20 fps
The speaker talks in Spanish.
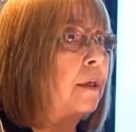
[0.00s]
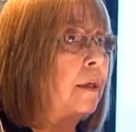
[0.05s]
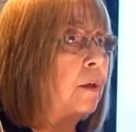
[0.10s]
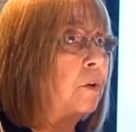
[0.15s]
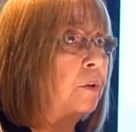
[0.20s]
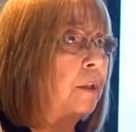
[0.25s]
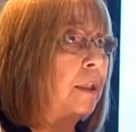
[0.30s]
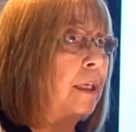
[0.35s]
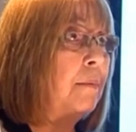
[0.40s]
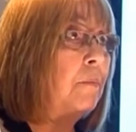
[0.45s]
que
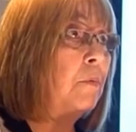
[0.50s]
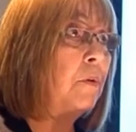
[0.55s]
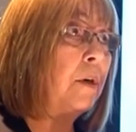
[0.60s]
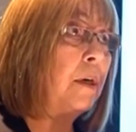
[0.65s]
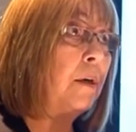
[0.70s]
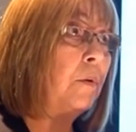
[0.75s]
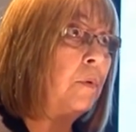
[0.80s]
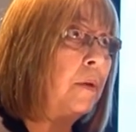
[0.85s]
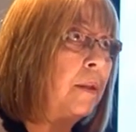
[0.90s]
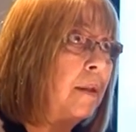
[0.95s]
los tenemos
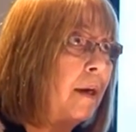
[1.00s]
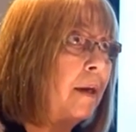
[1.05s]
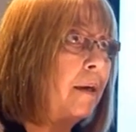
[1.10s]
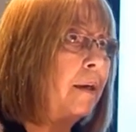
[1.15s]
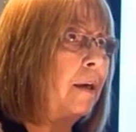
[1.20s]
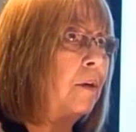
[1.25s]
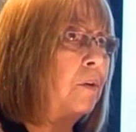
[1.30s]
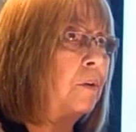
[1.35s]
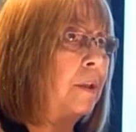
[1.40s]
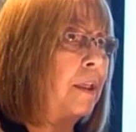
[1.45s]
que cuidar,
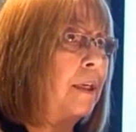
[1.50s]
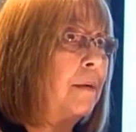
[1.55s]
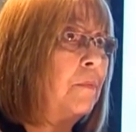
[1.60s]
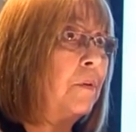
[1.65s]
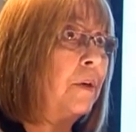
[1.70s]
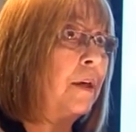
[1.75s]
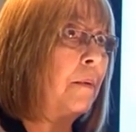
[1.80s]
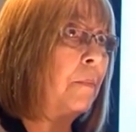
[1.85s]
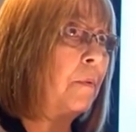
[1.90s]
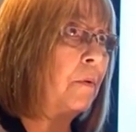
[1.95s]
que los
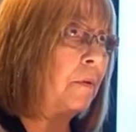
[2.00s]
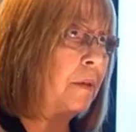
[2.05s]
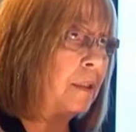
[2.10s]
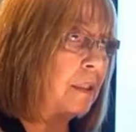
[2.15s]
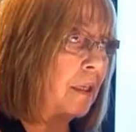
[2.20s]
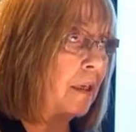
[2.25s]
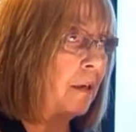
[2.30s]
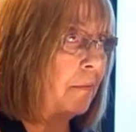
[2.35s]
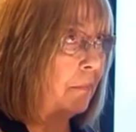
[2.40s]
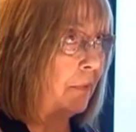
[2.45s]
tenemos que
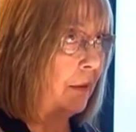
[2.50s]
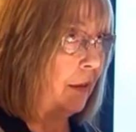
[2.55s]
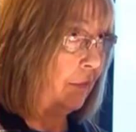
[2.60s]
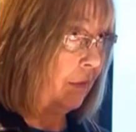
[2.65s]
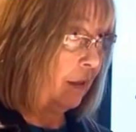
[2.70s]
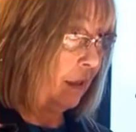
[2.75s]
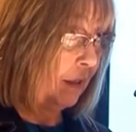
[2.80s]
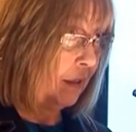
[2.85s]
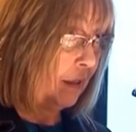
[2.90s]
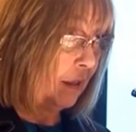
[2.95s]
aprovechar para el
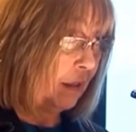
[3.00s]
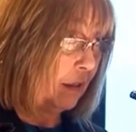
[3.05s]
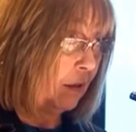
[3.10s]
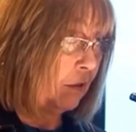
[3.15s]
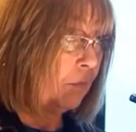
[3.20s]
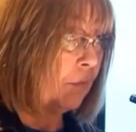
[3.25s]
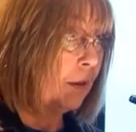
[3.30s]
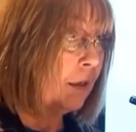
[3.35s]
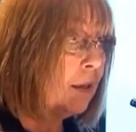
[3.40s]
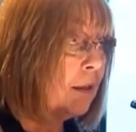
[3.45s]
bienestar de la
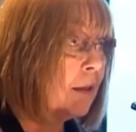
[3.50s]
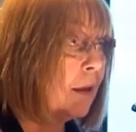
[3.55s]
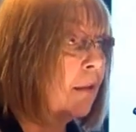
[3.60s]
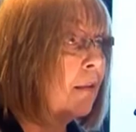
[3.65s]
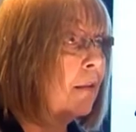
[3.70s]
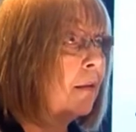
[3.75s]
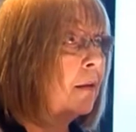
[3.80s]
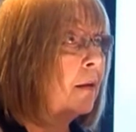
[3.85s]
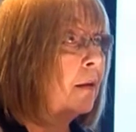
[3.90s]
humanidad,